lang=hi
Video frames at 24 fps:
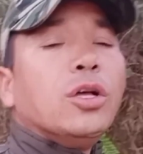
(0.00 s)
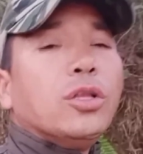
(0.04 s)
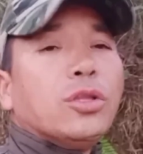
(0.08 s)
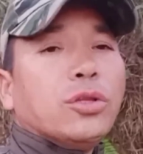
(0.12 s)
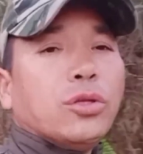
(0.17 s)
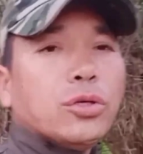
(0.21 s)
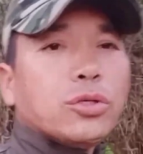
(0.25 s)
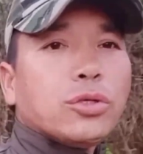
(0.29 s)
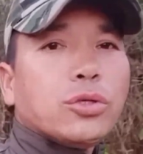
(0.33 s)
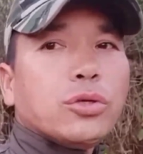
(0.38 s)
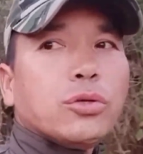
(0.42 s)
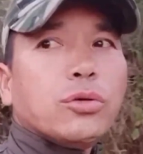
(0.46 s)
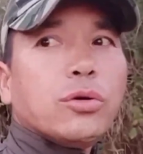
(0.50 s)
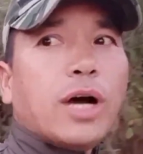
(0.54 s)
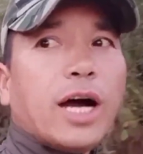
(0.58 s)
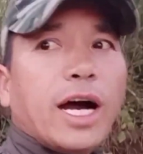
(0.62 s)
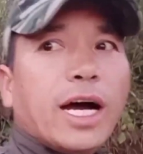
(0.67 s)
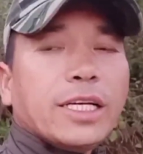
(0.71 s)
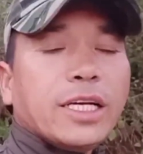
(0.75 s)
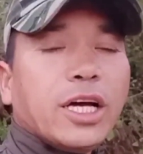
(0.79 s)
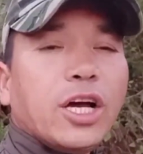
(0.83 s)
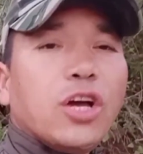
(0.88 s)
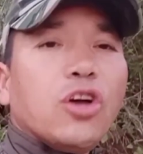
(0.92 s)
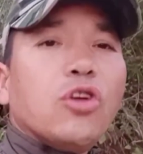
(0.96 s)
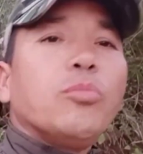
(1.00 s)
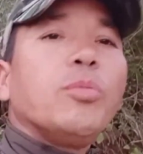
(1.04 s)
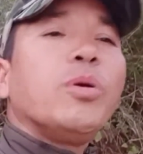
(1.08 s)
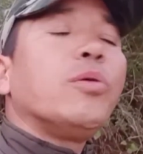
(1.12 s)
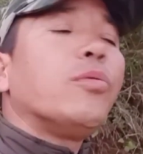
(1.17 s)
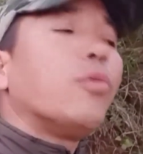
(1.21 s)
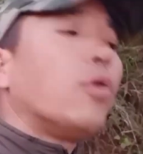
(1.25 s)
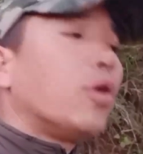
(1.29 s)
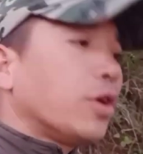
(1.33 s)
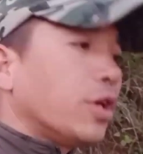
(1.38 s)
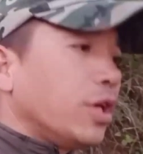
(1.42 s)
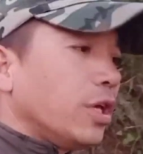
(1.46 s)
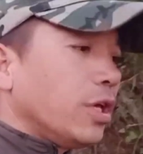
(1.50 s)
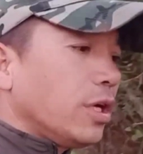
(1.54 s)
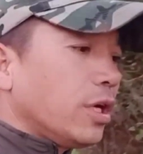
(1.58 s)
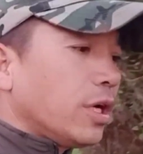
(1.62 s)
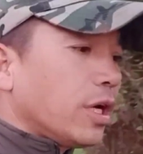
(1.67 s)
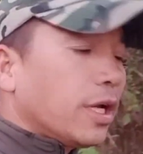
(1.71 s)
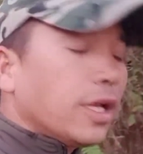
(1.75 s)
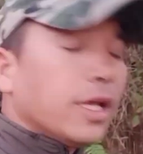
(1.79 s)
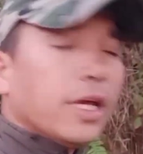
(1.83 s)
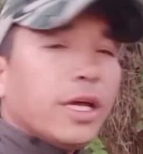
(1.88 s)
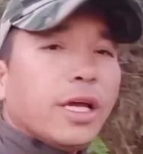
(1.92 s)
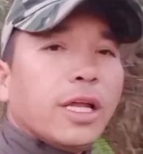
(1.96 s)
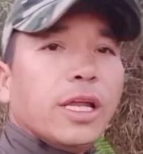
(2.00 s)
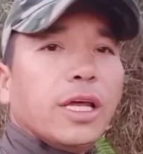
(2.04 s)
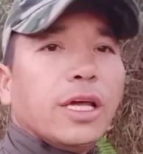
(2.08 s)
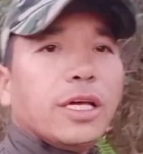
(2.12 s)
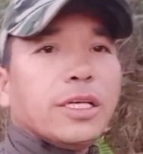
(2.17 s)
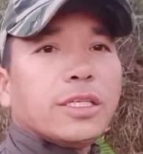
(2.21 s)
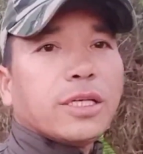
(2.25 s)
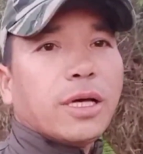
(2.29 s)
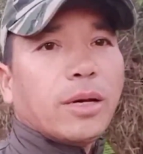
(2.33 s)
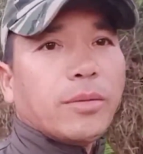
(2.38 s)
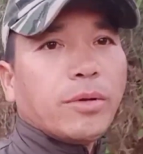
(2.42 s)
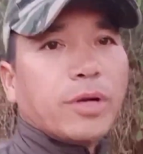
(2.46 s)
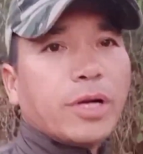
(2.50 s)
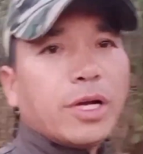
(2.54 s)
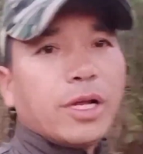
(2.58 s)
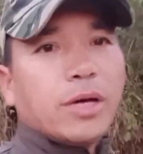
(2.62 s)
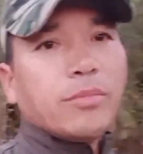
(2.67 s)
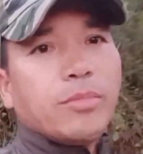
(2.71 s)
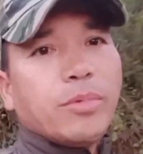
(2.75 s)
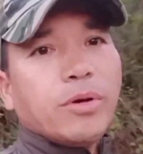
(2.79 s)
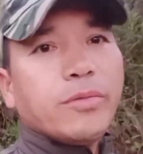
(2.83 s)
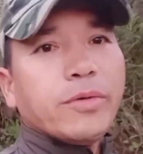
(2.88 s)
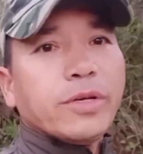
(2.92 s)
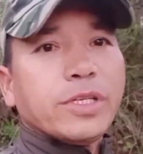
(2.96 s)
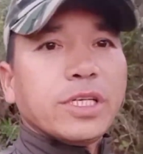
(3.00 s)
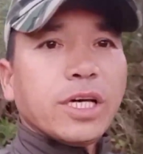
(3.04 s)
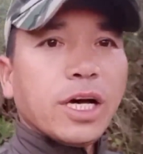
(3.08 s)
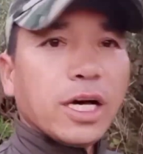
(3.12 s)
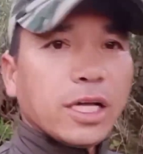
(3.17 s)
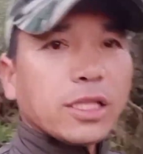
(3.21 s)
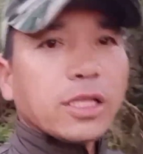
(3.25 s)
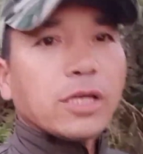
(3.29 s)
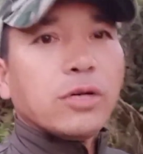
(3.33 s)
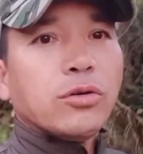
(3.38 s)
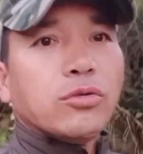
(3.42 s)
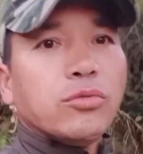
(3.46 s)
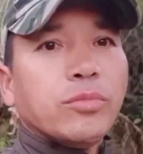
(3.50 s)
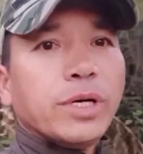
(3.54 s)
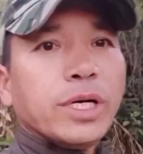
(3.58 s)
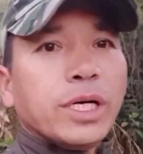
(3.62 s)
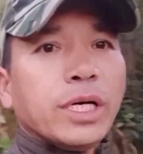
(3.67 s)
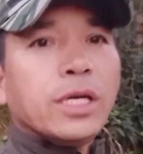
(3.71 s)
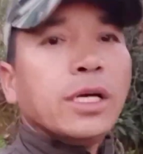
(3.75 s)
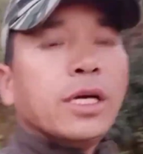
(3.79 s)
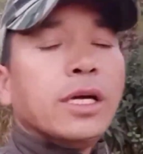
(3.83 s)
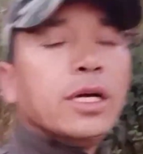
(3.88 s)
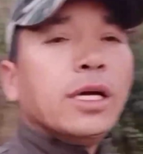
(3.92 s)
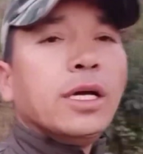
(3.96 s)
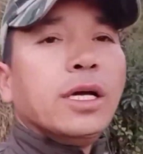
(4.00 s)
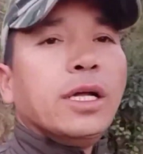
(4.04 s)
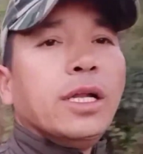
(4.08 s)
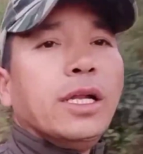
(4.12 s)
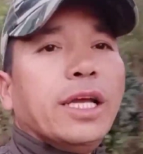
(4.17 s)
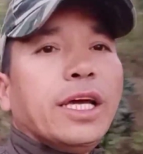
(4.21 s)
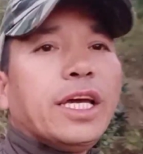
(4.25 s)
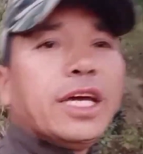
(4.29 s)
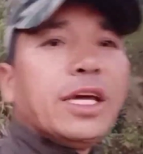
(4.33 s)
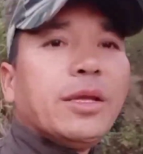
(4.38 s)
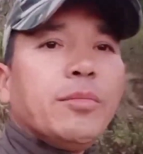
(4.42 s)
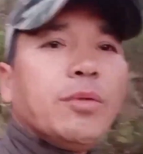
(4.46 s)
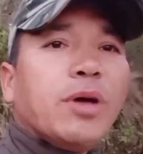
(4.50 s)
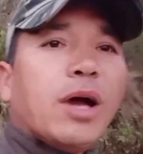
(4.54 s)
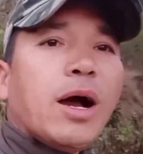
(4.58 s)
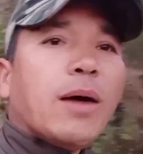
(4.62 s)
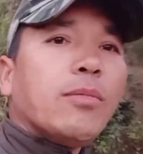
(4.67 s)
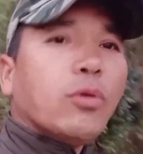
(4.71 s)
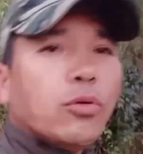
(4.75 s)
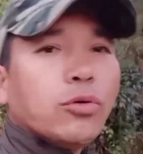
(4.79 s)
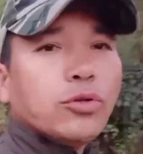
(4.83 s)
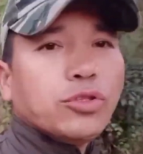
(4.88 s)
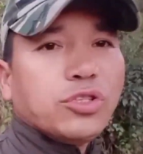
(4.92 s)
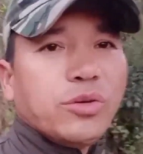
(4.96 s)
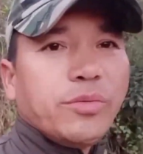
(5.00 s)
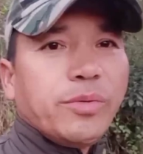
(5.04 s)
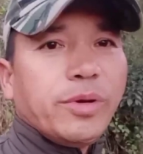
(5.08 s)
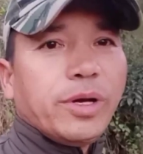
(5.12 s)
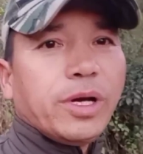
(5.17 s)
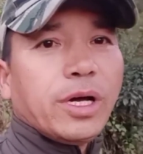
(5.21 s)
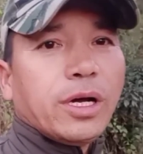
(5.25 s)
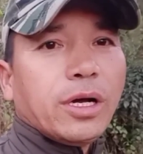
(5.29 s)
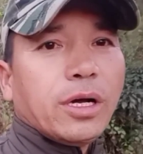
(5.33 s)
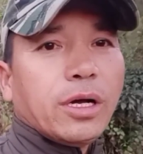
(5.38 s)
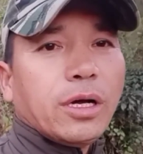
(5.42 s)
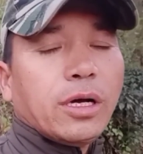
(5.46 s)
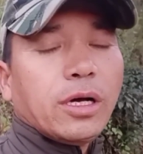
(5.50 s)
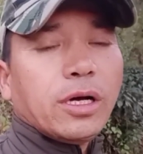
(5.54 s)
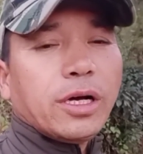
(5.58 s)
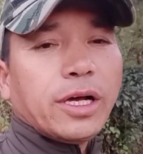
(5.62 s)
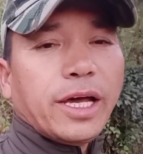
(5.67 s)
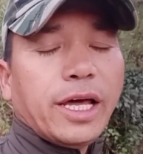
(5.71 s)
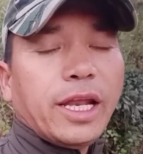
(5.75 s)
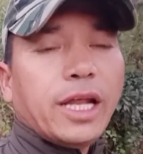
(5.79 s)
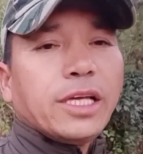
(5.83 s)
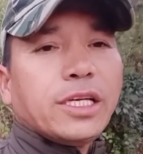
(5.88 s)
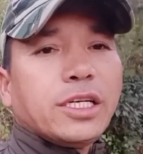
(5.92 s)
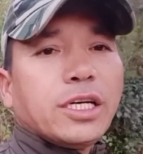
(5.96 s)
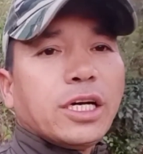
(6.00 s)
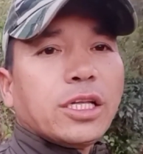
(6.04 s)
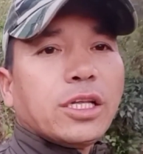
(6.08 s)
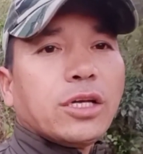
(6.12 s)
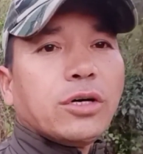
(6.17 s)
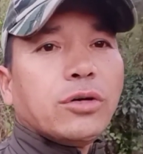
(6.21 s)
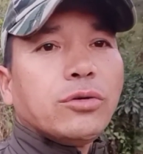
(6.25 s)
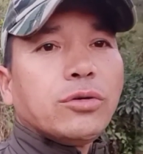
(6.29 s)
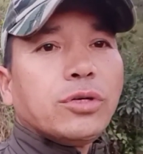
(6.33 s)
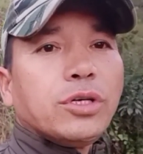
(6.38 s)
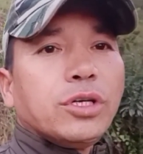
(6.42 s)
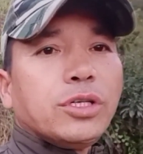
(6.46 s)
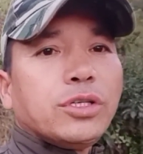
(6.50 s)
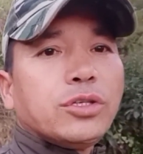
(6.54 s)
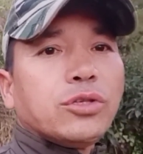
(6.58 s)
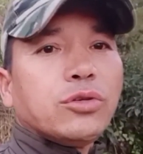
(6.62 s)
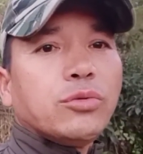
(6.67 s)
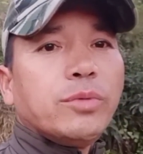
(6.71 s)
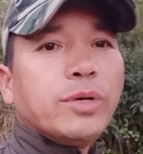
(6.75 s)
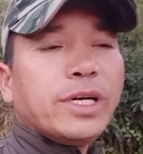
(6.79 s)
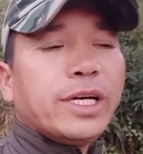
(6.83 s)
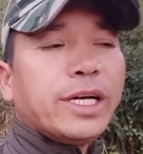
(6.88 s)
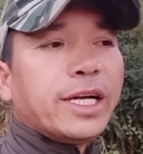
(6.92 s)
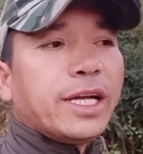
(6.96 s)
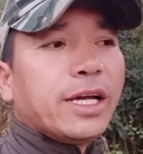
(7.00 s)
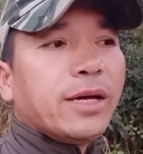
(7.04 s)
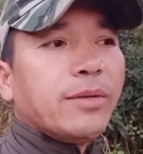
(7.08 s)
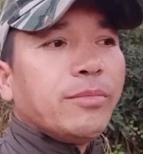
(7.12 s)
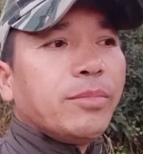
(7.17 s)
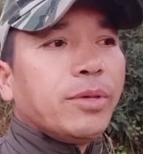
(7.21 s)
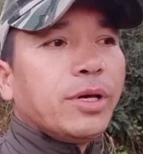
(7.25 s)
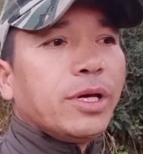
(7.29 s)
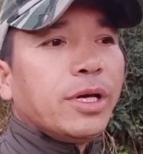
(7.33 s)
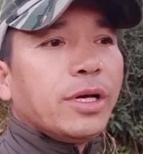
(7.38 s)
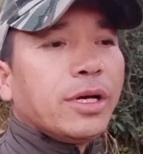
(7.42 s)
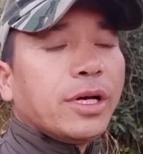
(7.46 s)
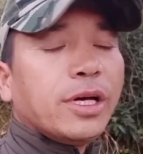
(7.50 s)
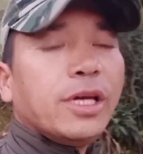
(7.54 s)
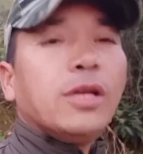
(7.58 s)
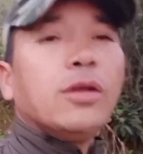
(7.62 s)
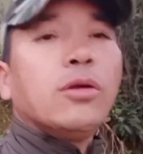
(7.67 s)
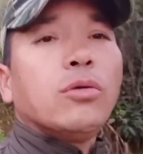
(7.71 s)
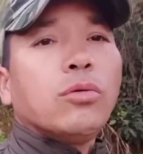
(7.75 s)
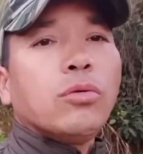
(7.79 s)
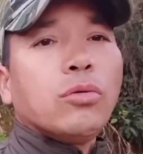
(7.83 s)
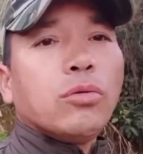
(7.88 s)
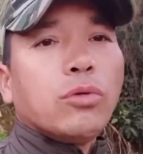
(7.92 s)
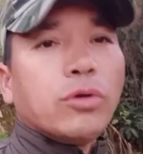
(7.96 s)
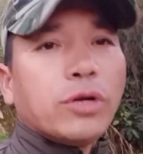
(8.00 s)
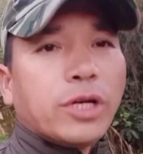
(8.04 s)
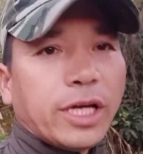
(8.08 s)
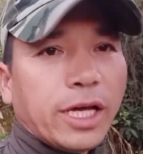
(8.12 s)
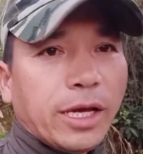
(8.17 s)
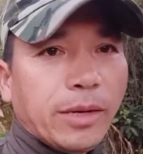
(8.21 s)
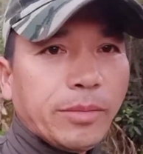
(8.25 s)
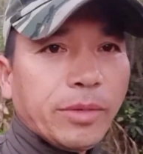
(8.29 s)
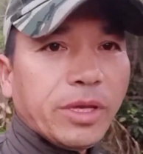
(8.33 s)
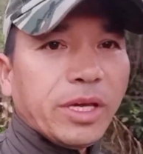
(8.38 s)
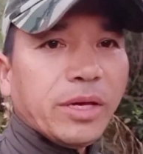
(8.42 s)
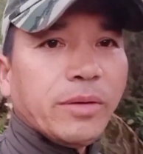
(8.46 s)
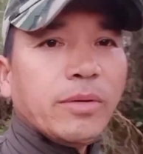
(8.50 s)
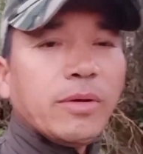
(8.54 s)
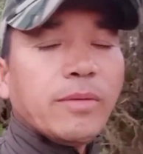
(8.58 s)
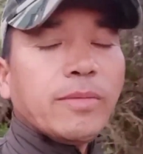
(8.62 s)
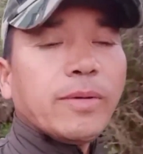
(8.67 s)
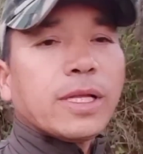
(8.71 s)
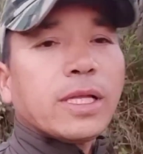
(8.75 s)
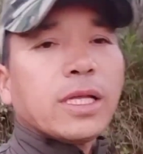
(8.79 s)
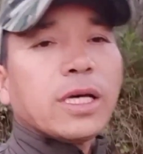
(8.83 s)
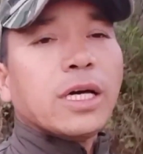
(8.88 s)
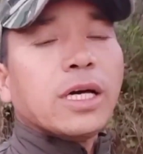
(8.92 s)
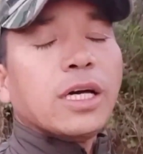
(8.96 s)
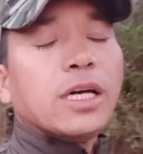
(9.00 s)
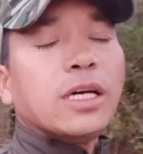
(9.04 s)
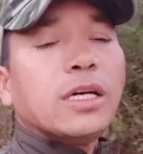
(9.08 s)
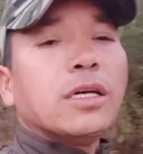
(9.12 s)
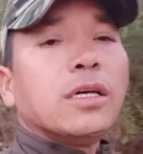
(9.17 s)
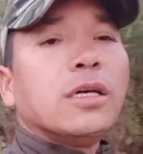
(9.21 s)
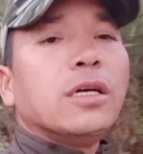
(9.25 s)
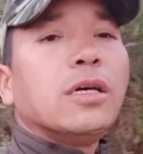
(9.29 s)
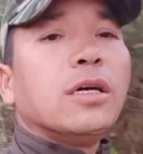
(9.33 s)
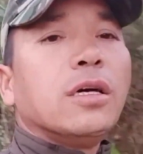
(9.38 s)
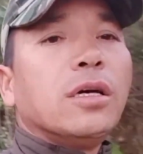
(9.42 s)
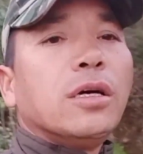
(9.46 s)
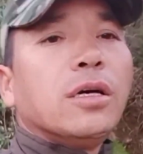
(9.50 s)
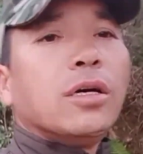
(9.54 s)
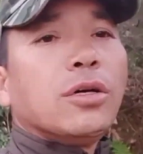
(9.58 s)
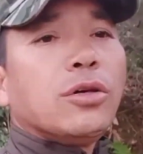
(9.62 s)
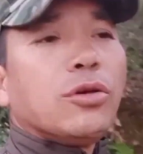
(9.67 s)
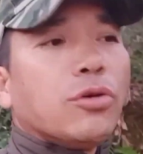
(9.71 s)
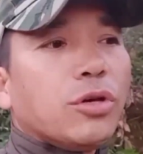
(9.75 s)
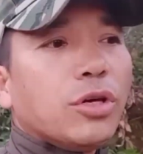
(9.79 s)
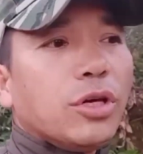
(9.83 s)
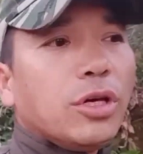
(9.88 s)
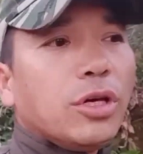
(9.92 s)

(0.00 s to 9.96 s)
दोस्तों आज आया मैं वॉकिंग करने के लिए शाम के टाइम में वैसे आता हूँ मैं लेकिन मैं आप लोगों से भी कहना चाहता हूँ कि सुबह के टाइम पे कई लोगों को टाइम नहीं मिल पाता है क्योंकि